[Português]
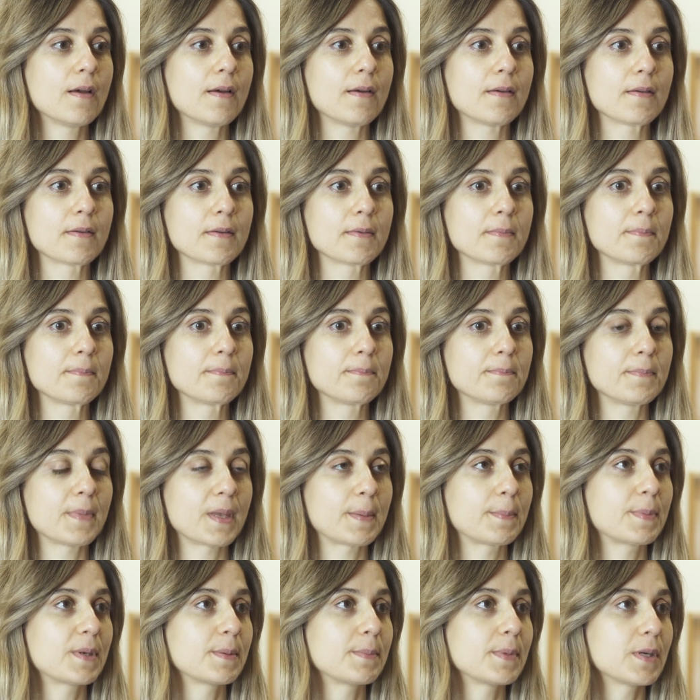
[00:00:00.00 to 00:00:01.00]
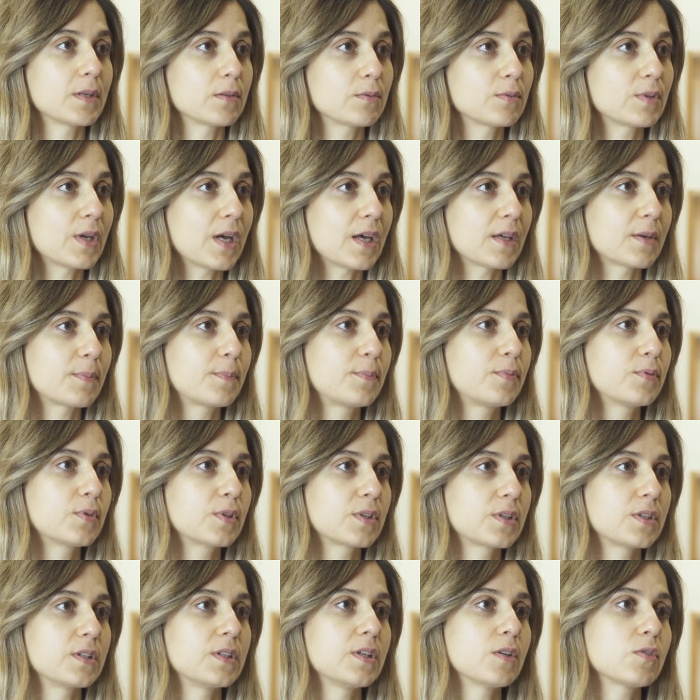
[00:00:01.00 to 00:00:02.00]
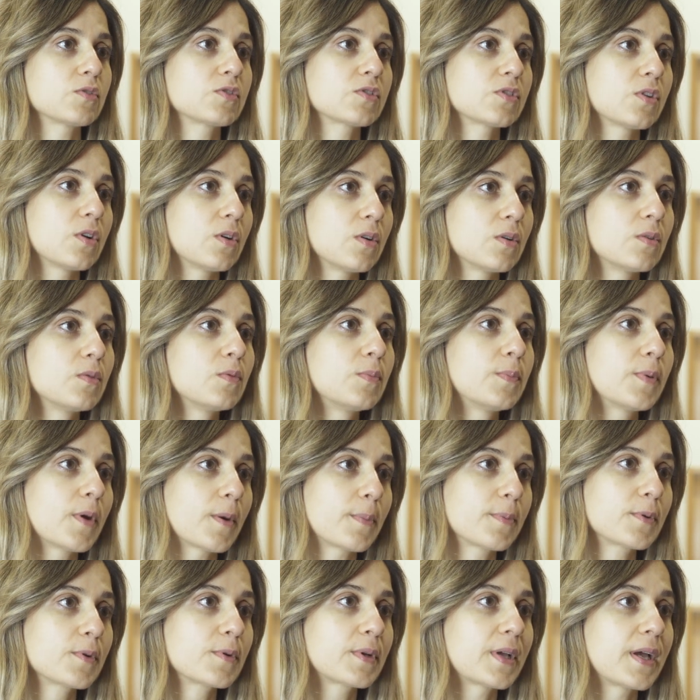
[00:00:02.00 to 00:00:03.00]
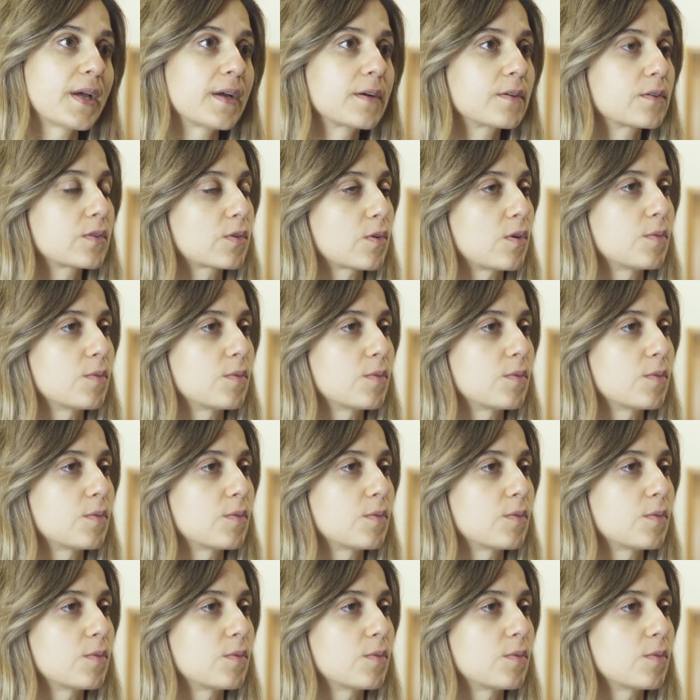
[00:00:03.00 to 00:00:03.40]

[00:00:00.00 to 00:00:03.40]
um, em primeiro lugar, porque não só o próprio cancro,